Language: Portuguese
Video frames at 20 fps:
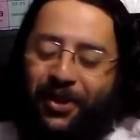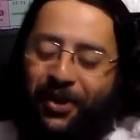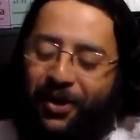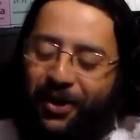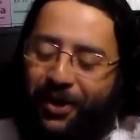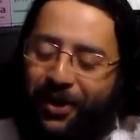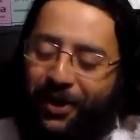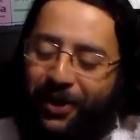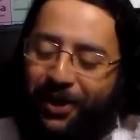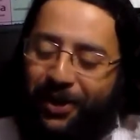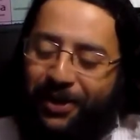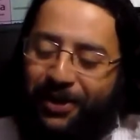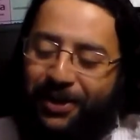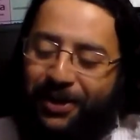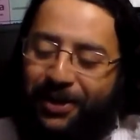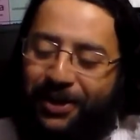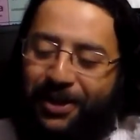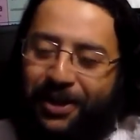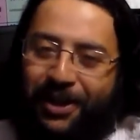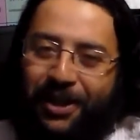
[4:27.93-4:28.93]

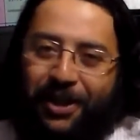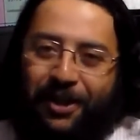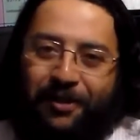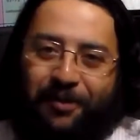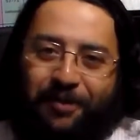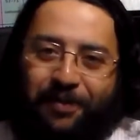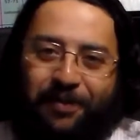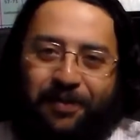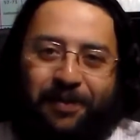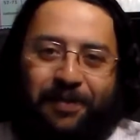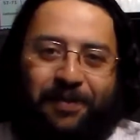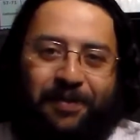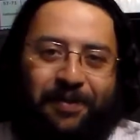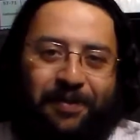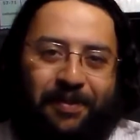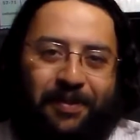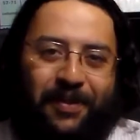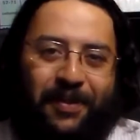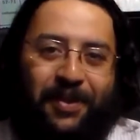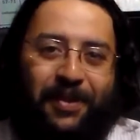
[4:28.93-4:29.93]
Nossa!
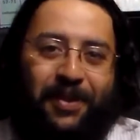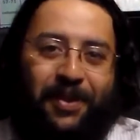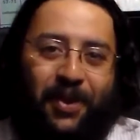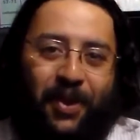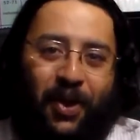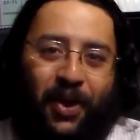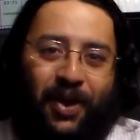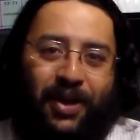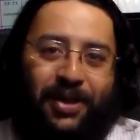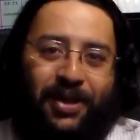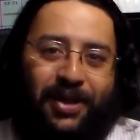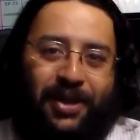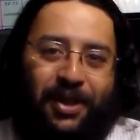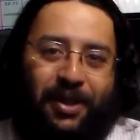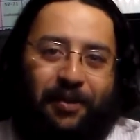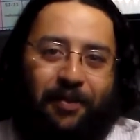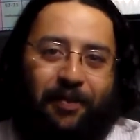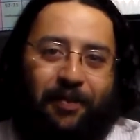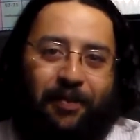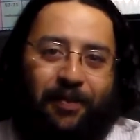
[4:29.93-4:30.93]

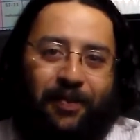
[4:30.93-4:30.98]
Nossa!